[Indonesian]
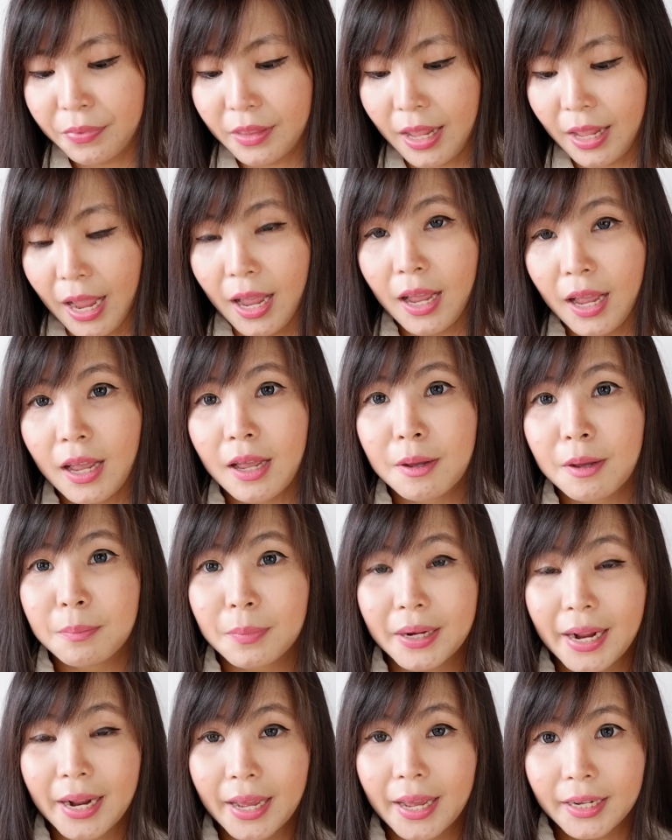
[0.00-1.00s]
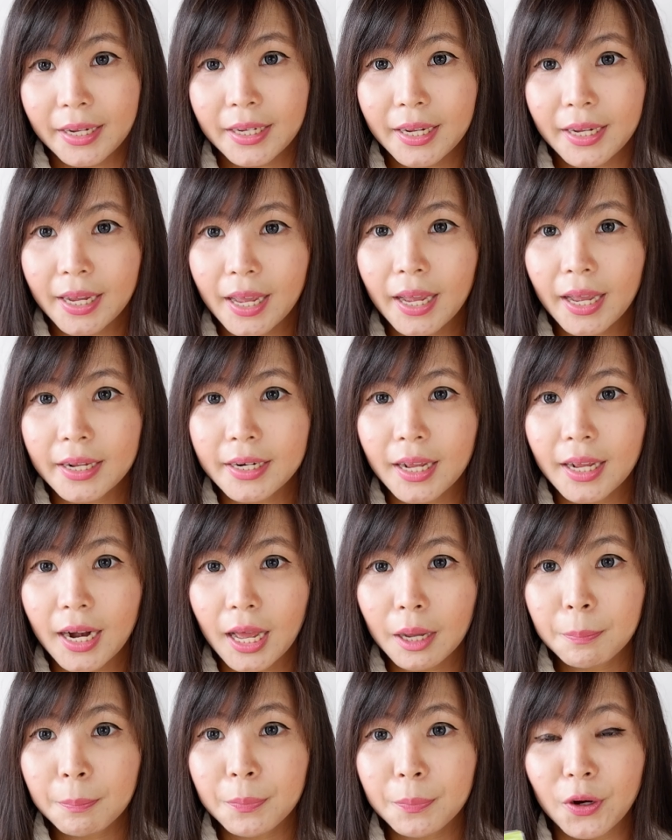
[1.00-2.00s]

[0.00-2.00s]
Nah, menariknya adalah